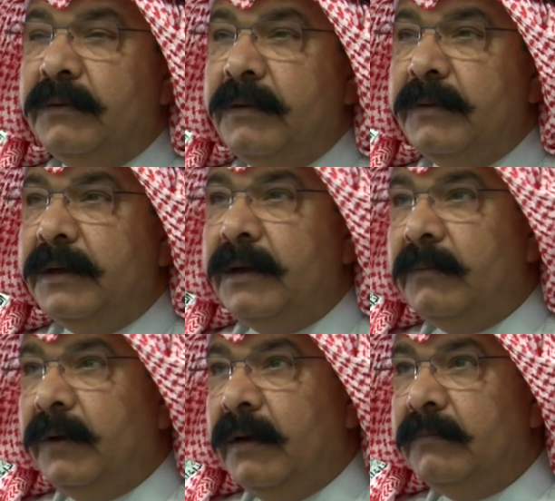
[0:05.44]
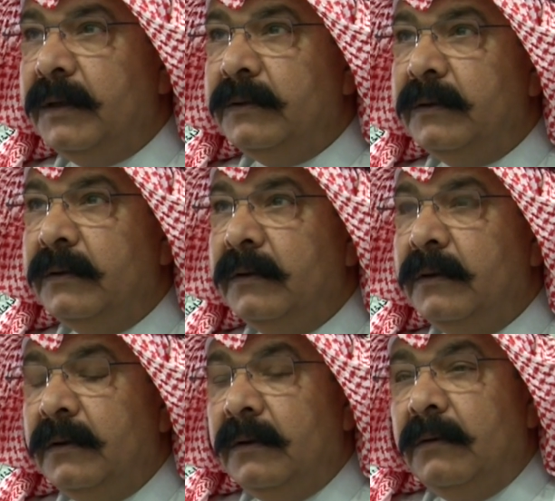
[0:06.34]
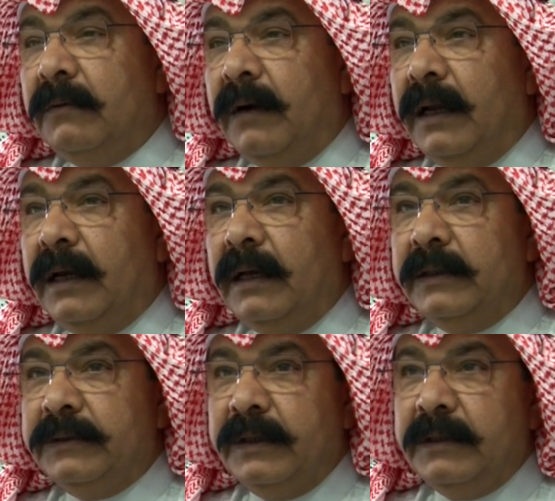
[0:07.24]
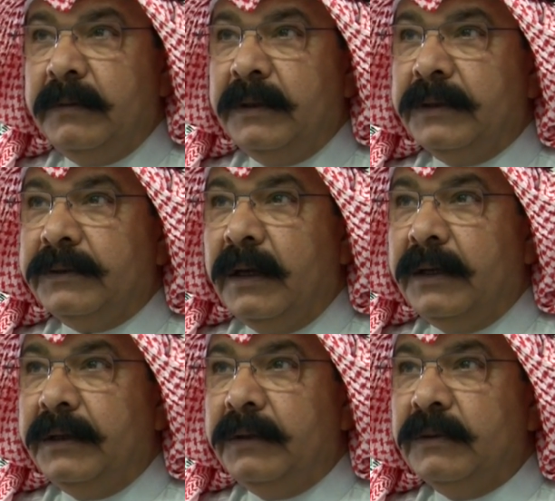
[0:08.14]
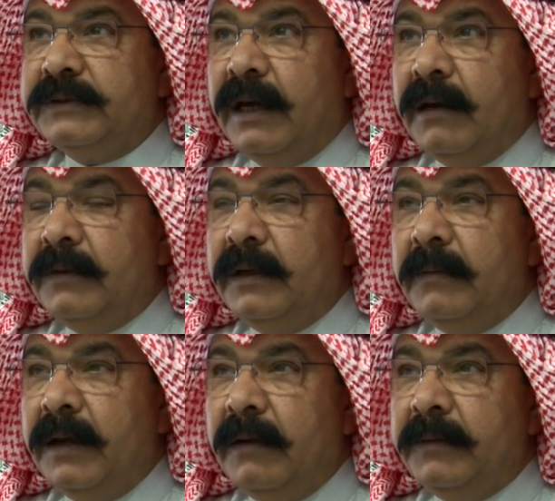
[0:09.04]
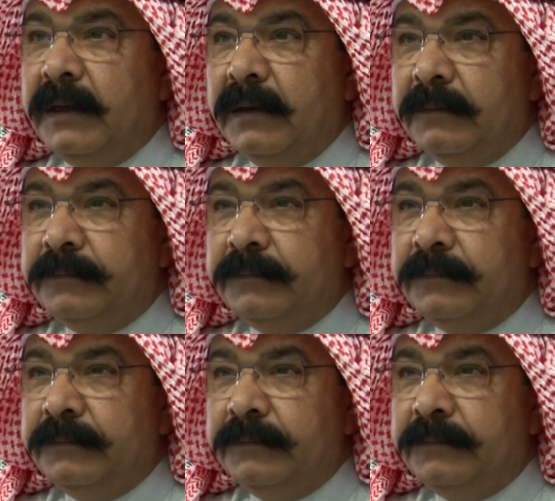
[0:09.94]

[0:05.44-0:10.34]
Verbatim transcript: ونبينا محمد وعلى آله الطيبين الطاهرين وأصحابه الميامين